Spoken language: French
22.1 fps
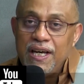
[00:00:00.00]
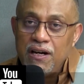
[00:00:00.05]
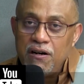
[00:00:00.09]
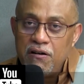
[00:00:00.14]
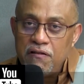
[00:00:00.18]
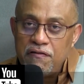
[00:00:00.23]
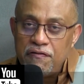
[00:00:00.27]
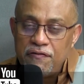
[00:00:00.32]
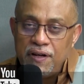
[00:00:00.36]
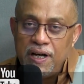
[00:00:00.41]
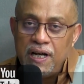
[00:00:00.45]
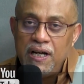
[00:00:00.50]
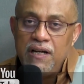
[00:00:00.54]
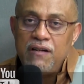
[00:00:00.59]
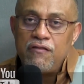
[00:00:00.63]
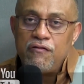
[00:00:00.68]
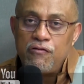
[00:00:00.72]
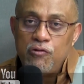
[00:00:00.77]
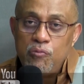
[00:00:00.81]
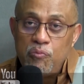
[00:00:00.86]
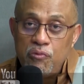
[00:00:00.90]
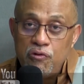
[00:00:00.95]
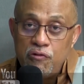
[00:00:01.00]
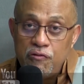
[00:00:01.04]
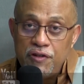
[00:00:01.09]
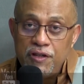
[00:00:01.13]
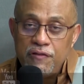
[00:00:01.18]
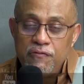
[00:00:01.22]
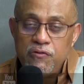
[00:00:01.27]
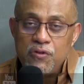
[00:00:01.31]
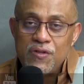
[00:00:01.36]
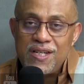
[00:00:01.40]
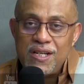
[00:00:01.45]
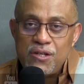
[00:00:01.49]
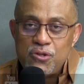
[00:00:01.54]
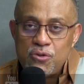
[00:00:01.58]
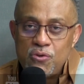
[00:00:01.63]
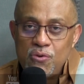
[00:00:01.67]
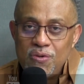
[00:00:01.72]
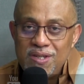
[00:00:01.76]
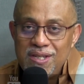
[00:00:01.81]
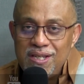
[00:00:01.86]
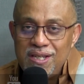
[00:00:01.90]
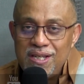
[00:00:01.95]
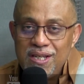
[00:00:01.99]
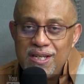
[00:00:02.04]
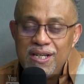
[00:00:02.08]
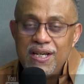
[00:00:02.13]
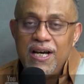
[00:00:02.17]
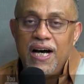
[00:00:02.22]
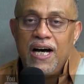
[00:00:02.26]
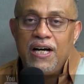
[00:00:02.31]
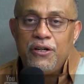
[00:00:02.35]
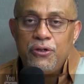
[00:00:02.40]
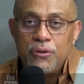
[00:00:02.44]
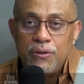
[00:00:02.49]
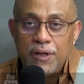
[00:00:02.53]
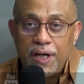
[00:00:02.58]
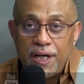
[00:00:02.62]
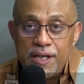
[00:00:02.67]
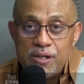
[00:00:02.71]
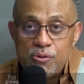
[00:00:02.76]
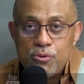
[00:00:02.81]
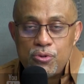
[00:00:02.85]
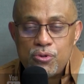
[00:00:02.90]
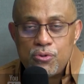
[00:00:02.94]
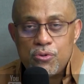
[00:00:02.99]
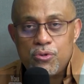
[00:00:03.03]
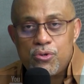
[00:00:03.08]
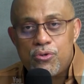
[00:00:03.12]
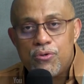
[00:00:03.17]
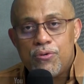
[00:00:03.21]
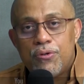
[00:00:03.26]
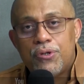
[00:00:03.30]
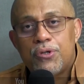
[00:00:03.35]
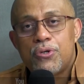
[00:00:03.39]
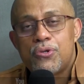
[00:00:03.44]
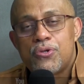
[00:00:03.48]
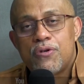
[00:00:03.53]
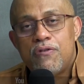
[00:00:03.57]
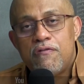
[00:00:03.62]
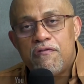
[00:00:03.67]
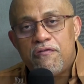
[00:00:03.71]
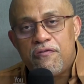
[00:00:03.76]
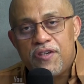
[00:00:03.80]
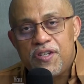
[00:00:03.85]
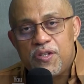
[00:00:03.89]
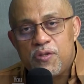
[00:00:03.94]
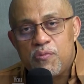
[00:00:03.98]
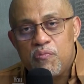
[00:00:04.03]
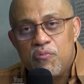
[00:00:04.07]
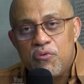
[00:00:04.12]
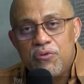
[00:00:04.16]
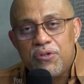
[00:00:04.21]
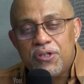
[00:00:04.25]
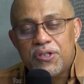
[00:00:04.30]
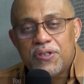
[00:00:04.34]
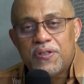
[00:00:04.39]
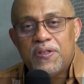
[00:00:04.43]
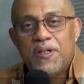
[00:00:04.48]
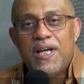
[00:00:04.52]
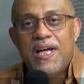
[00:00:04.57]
Et enfin, vous pouvez vous associer à nos réseaux sociaux que sont Facebook,